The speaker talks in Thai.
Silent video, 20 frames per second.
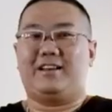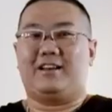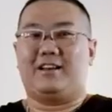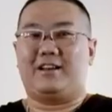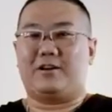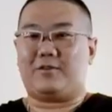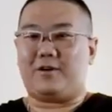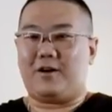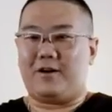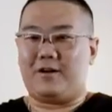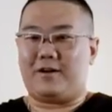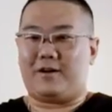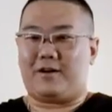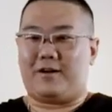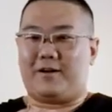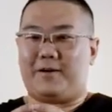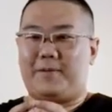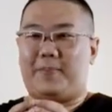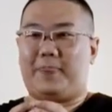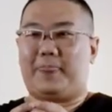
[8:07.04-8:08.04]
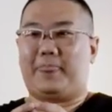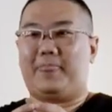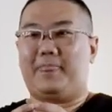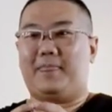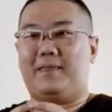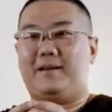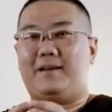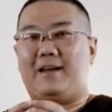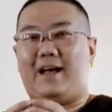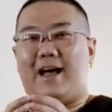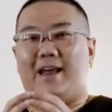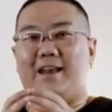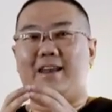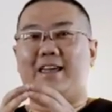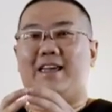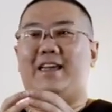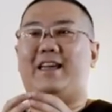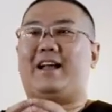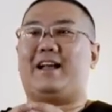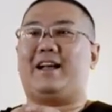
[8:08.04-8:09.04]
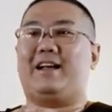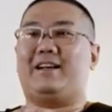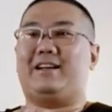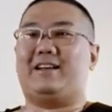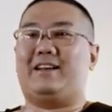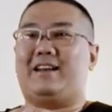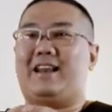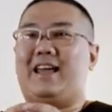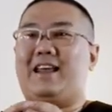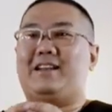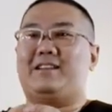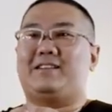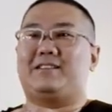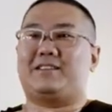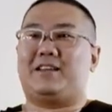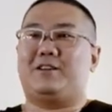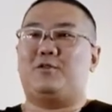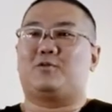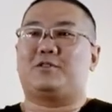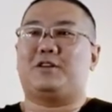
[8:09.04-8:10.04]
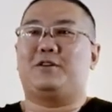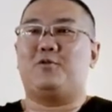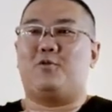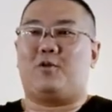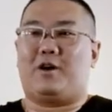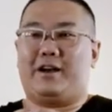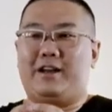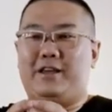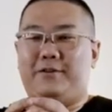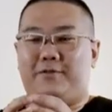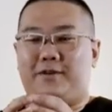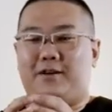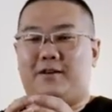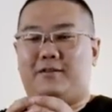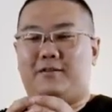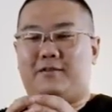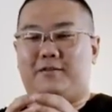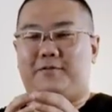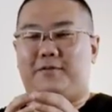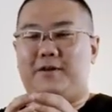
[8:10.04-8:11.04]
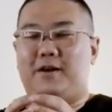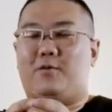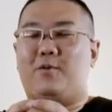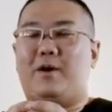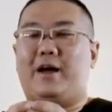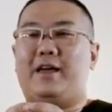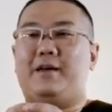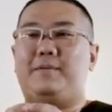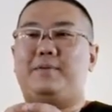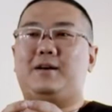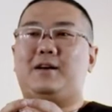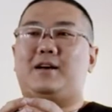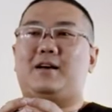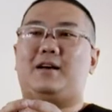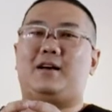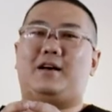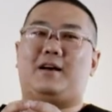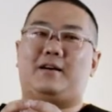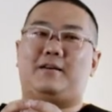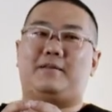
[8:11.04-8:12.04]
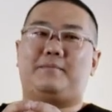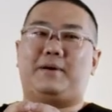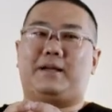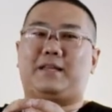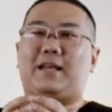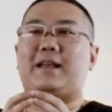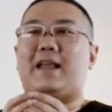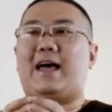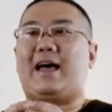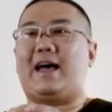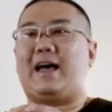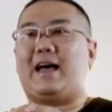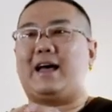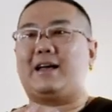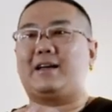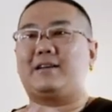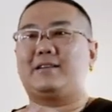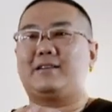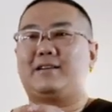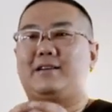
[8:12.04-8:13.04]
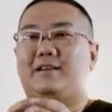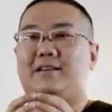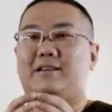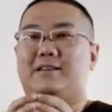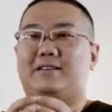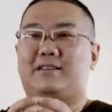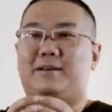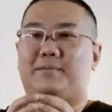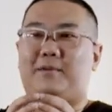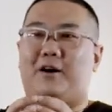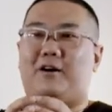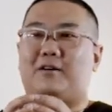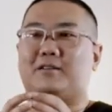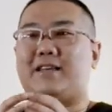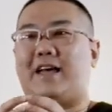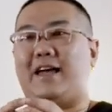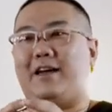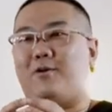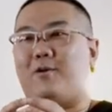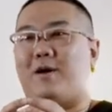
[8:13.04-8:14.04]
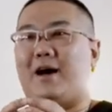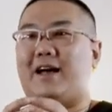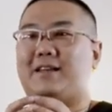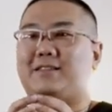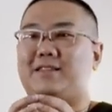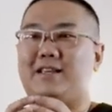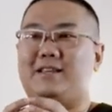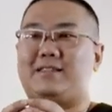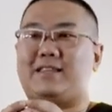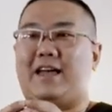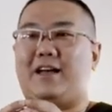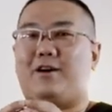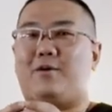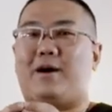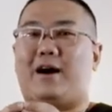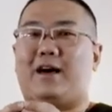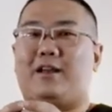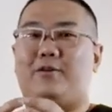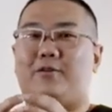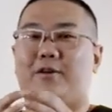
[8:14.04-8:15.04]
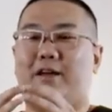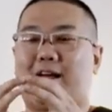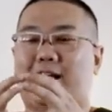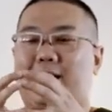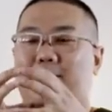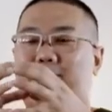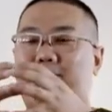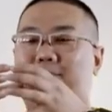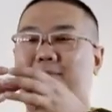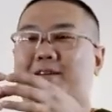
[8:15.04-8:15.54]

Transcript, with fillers: แล้วก็อันนี้เล่นสนุกสนุกอันนี้ฝึกฝึกไว้เพื่อพัฒนาสมองซ้ายขวาซีกซ้ายขวาแล้วด้วยครับ